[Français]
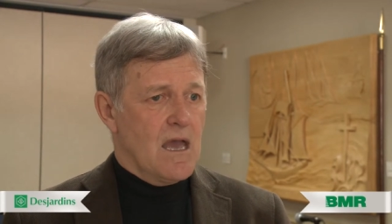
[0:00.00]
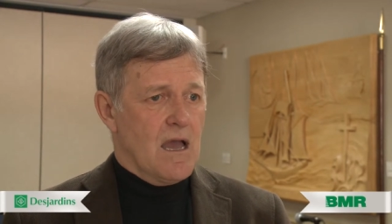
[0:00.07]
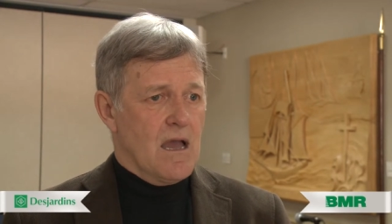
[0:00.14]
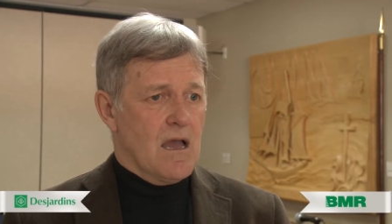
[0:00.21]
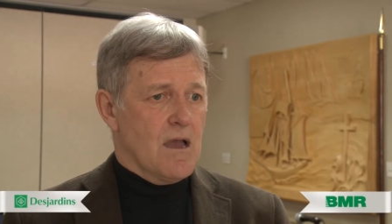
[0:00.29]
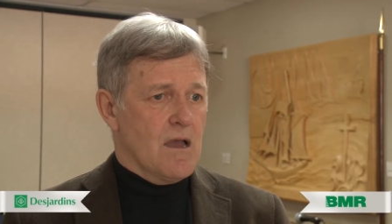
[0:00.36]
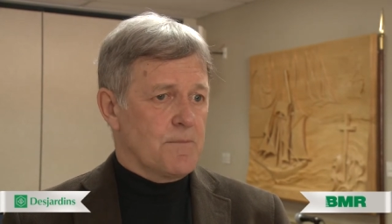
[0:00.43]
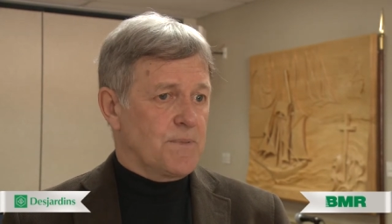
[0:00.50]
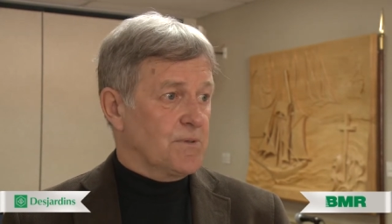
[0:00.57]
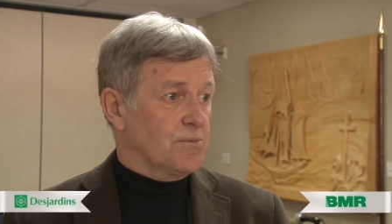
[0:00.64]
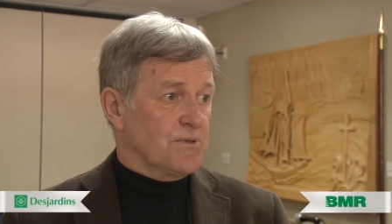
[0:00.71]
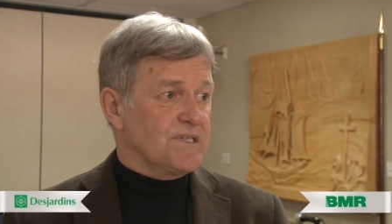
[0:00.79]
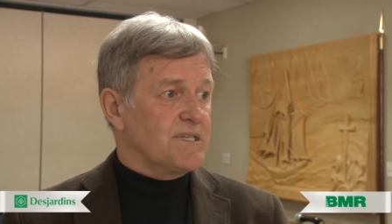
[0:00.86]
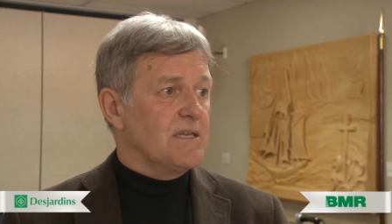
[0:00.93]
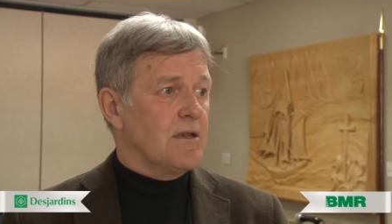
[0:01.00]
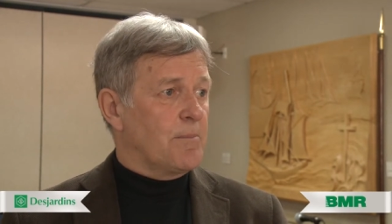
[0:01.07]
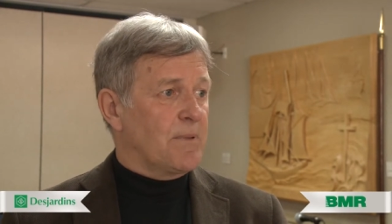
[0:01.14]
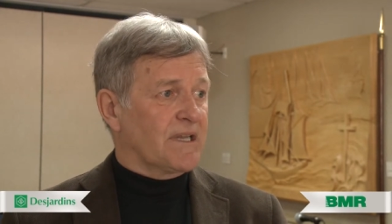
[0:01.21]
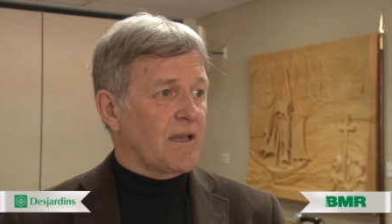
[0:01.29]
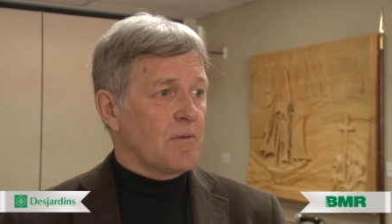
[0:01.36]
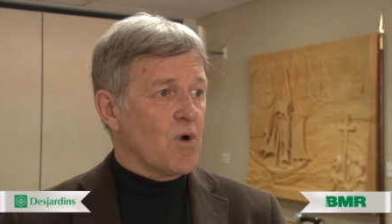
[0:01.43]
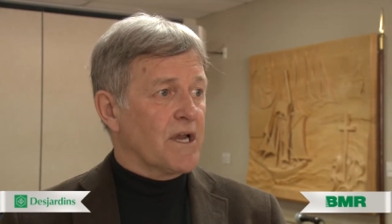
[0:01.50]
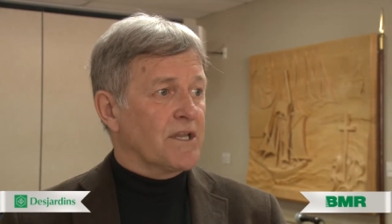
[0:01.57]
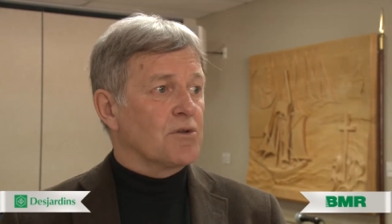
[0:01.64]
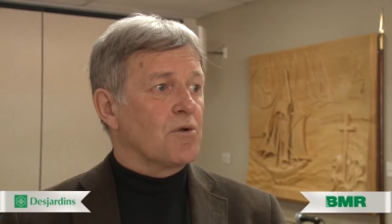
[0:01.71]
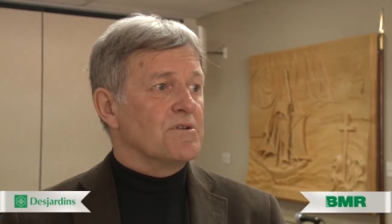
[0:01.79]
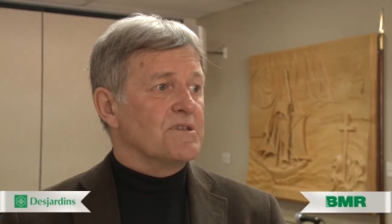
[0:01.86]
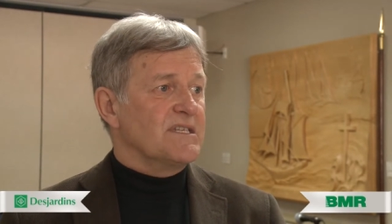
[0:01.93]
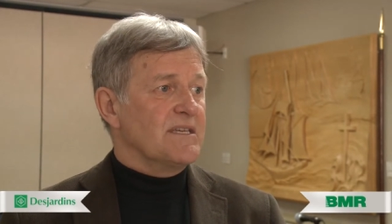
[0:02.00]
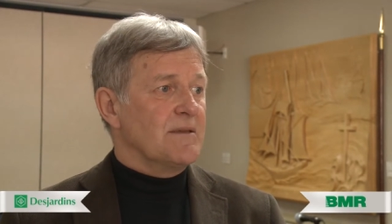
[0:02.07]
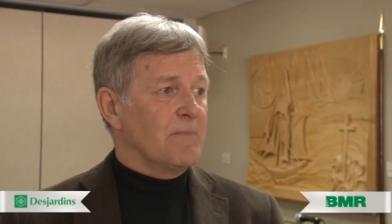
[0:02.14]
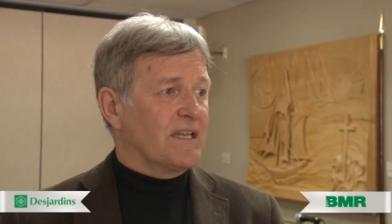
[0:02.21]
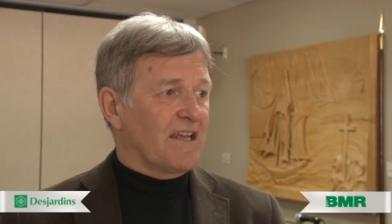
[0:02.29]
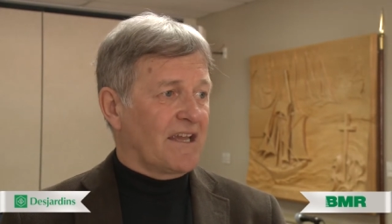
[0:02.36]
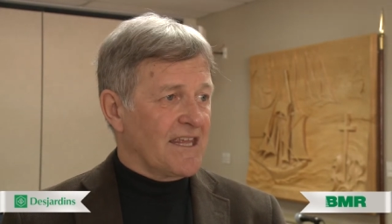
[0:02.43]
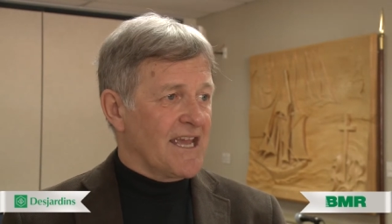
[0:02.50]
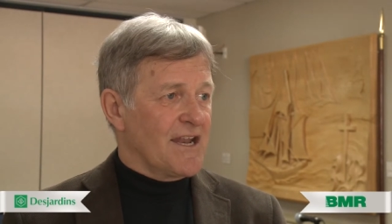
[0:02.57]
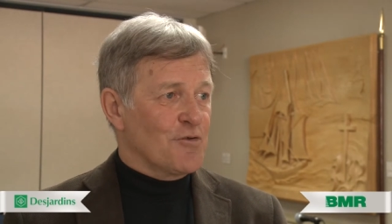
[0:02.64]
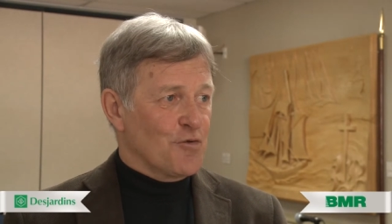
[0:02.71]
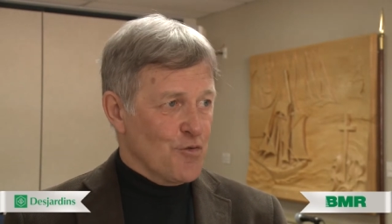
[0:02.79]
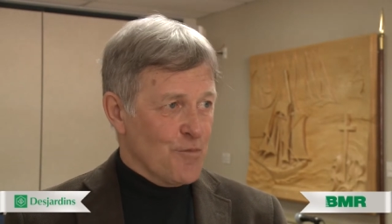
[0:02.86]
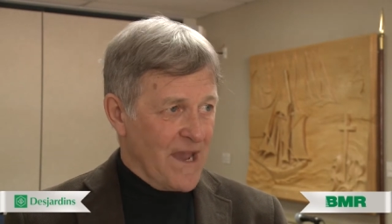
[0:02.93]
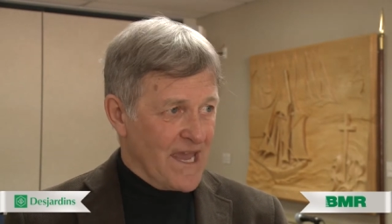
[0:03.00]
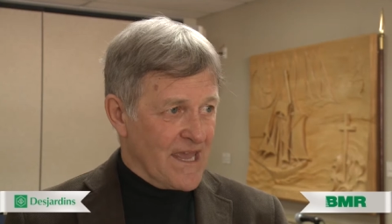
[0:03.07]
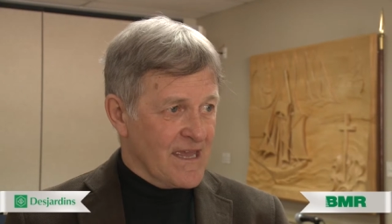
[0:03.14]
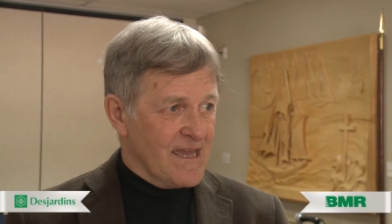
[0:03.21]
Euh, puis aussi le patrimoine qu'on dit matériel ou humain.